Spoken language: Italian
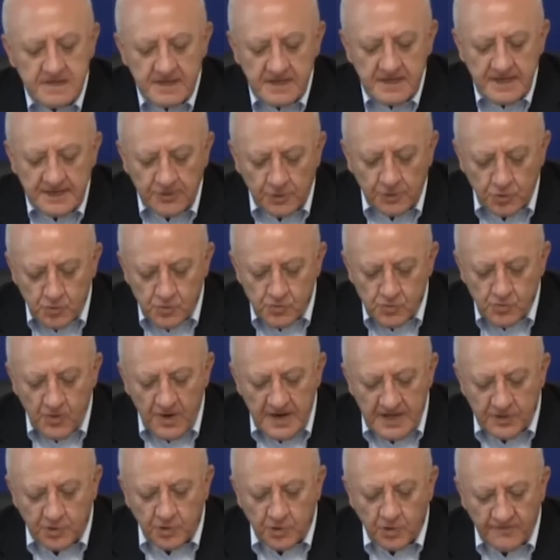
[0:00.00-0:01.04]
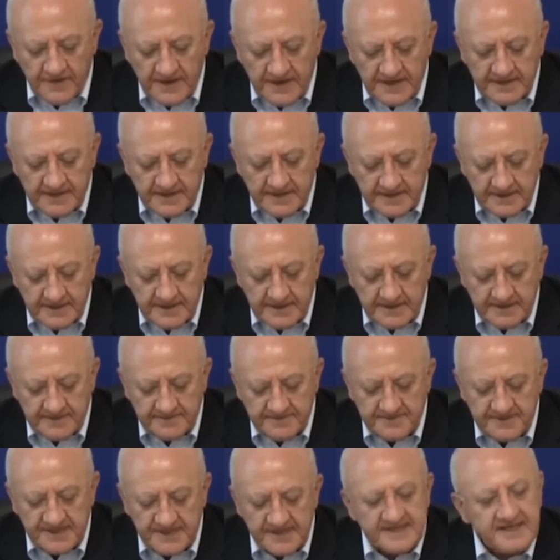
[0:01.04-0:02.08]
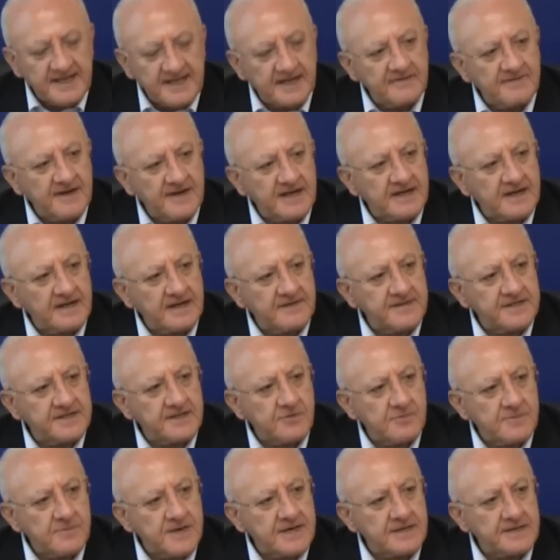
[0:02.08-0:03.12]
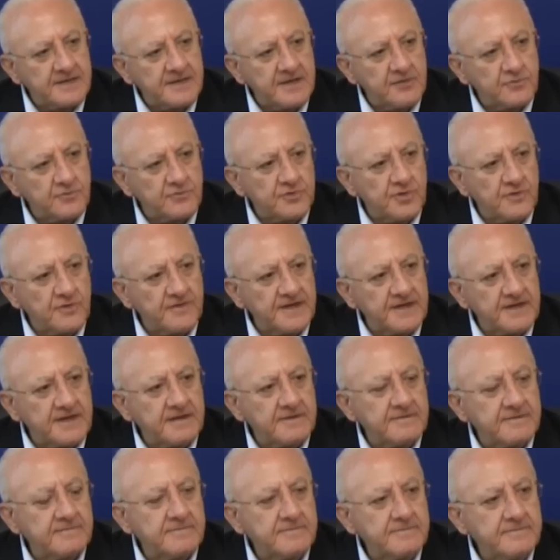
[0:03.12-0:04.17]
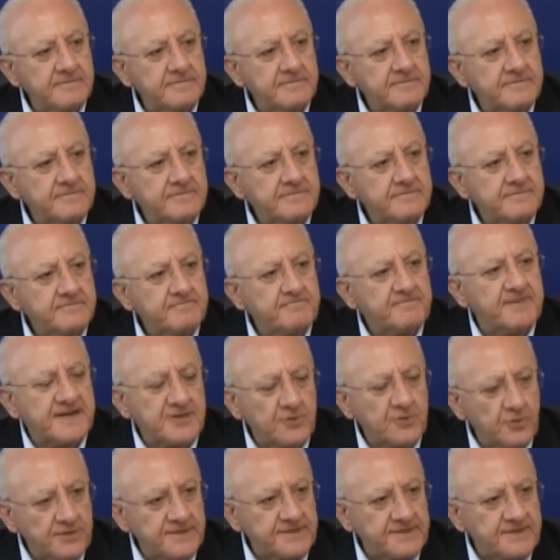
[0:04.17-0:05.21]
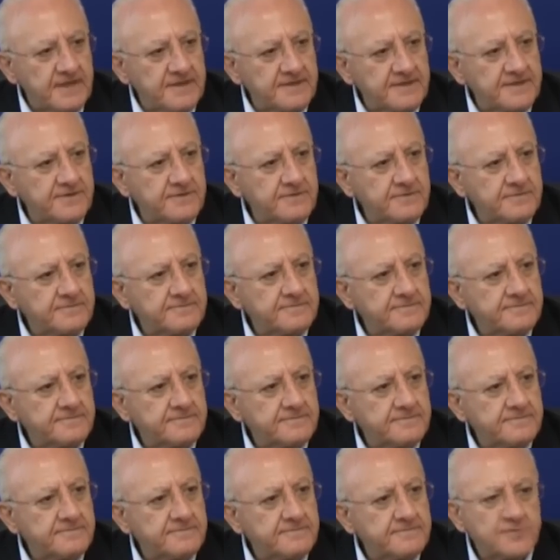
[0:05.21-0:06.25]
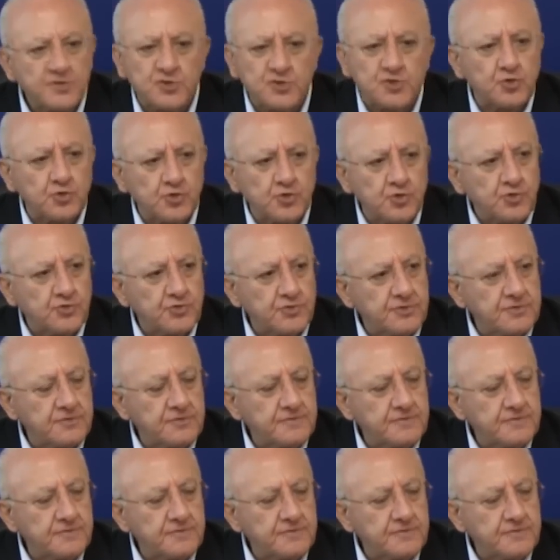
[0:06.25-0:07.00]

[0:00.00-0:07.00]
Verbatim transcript: E dunque il dovere di salvare le vite umane è un dovere prioritario, su tutto.